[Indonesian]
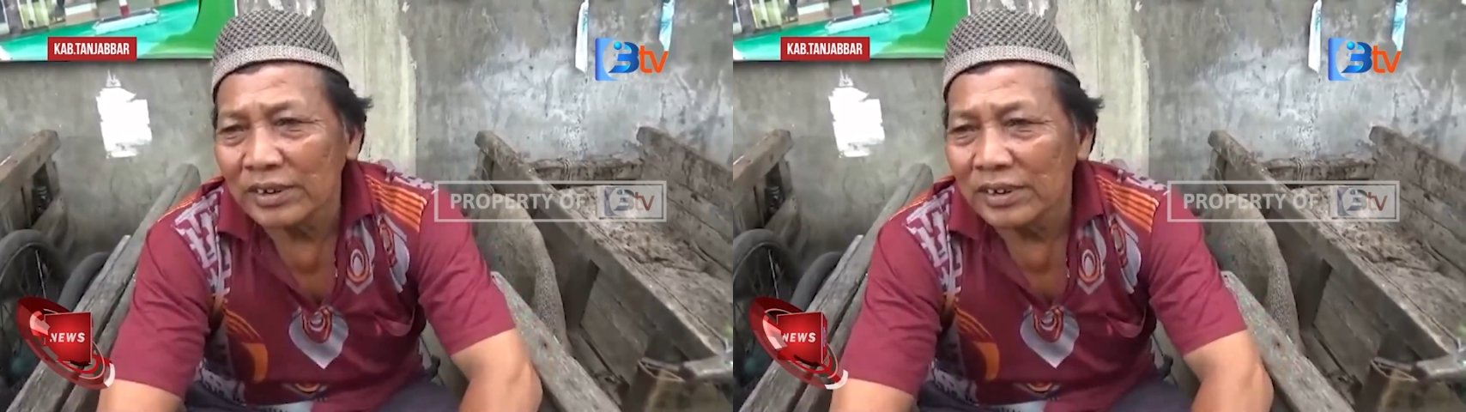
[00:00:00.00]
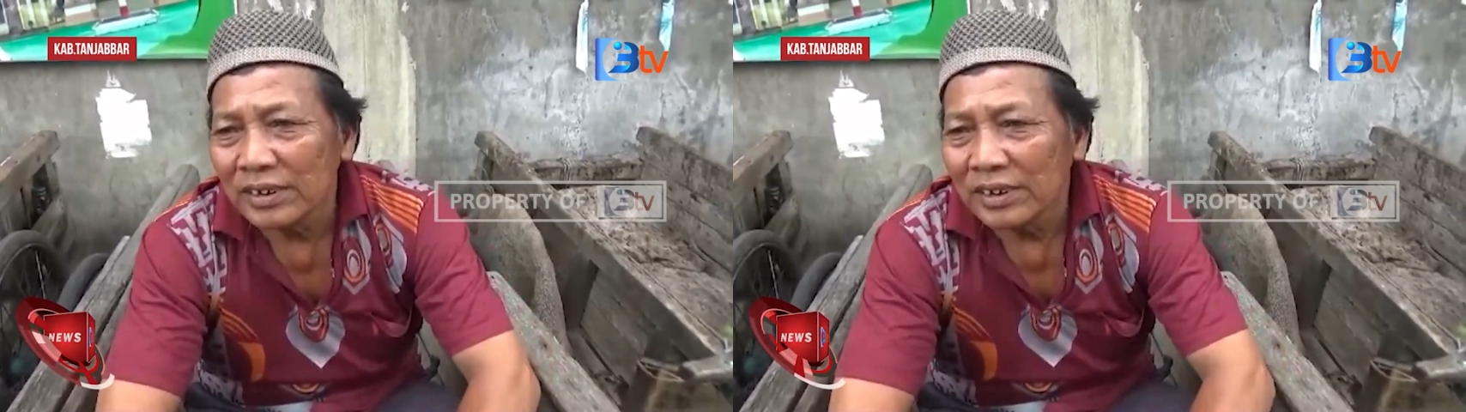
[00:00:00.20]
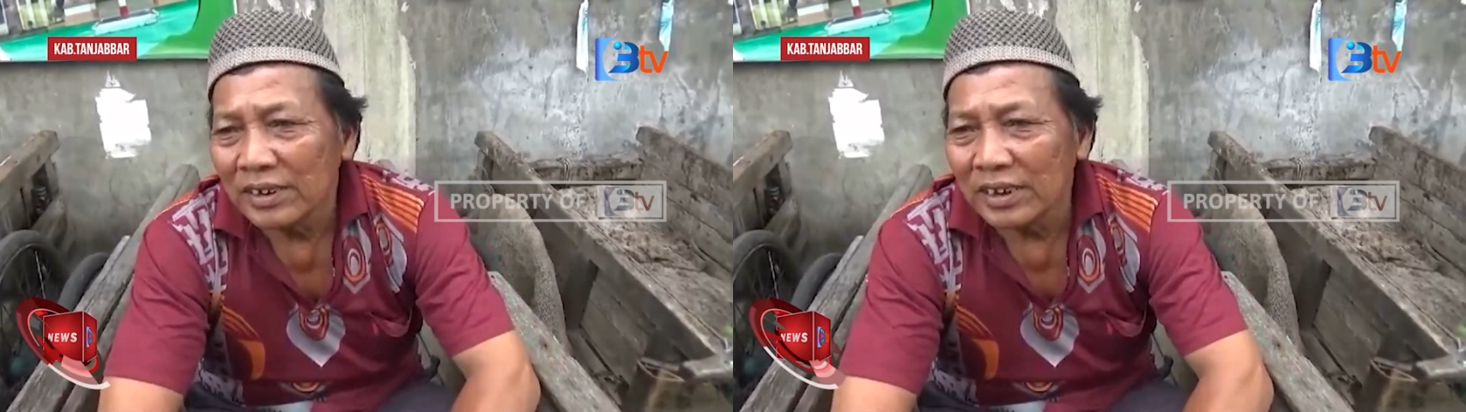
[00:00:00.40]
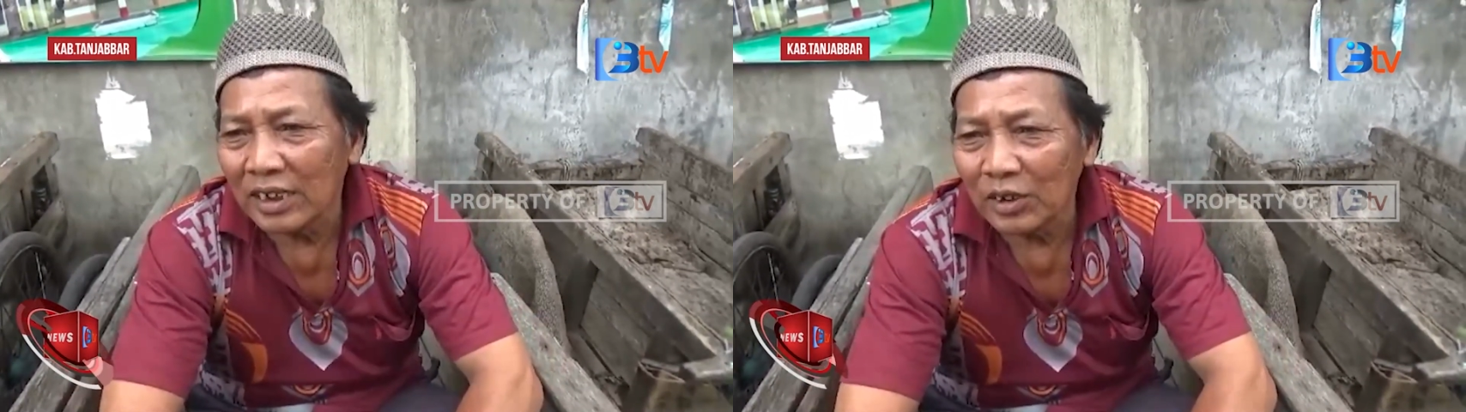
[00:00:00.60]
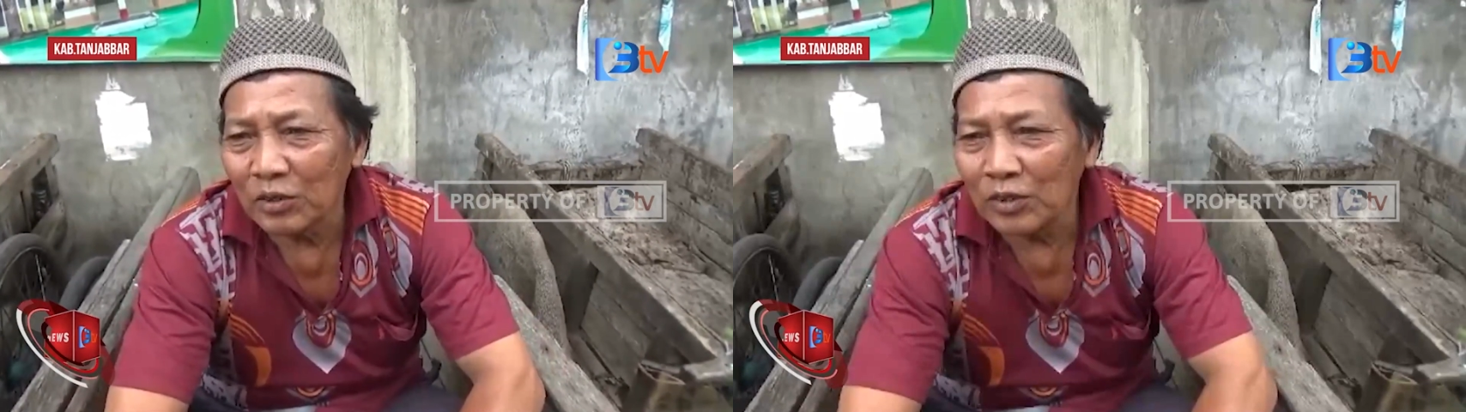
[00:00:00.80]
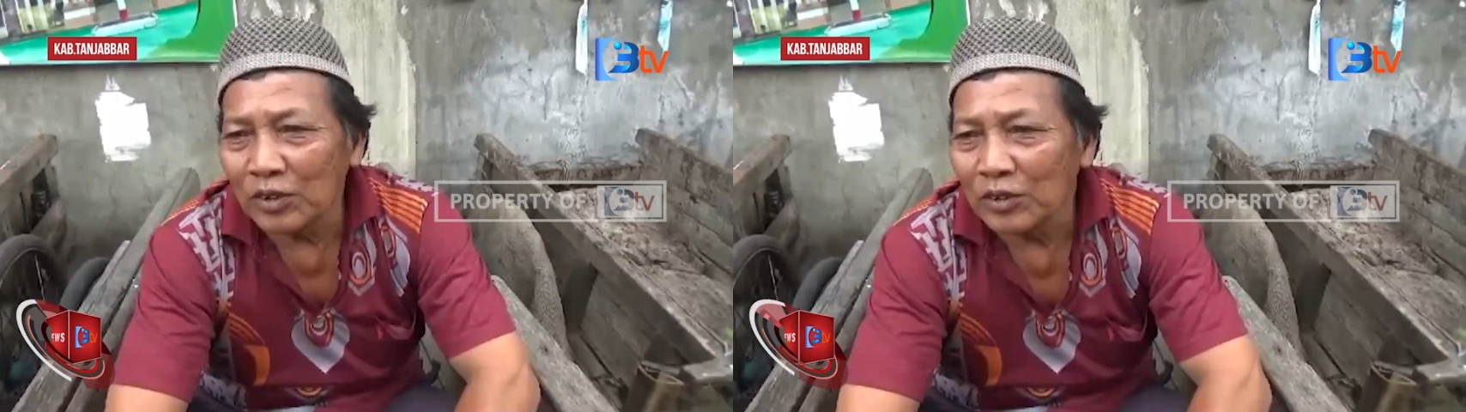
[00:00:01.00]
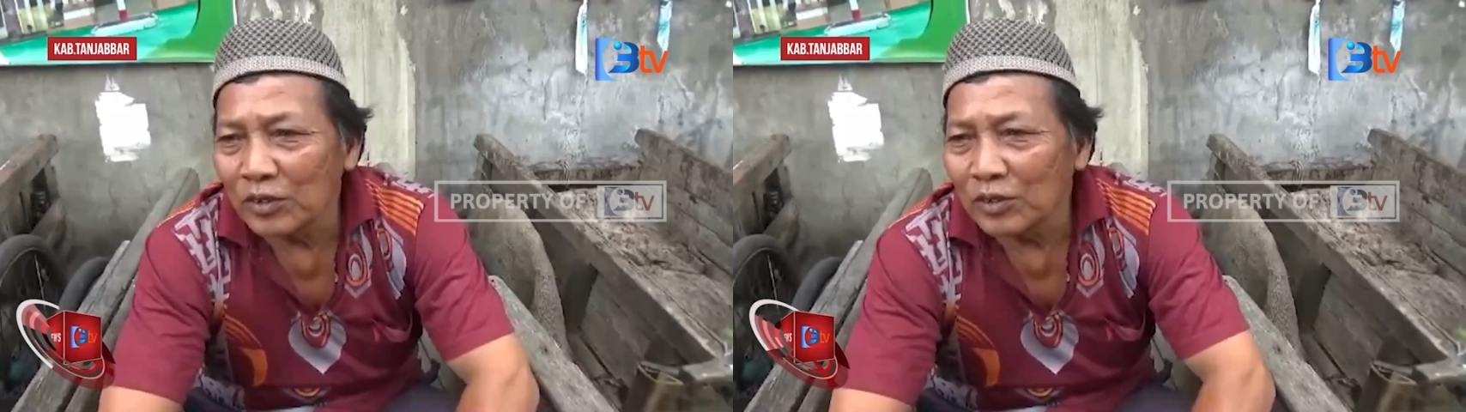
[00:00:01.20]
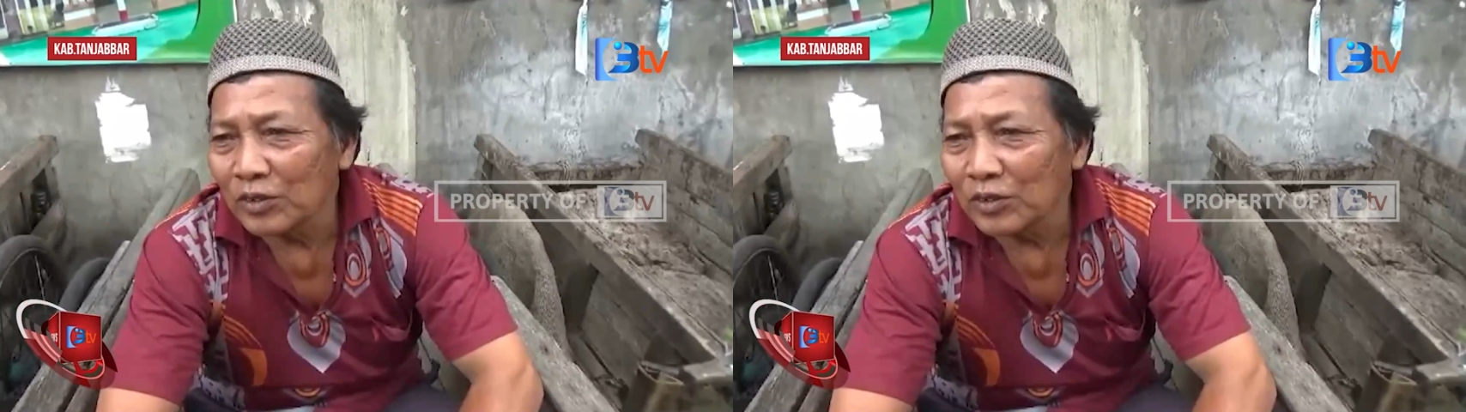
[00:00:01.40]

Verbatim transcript: Ah yang kedua itu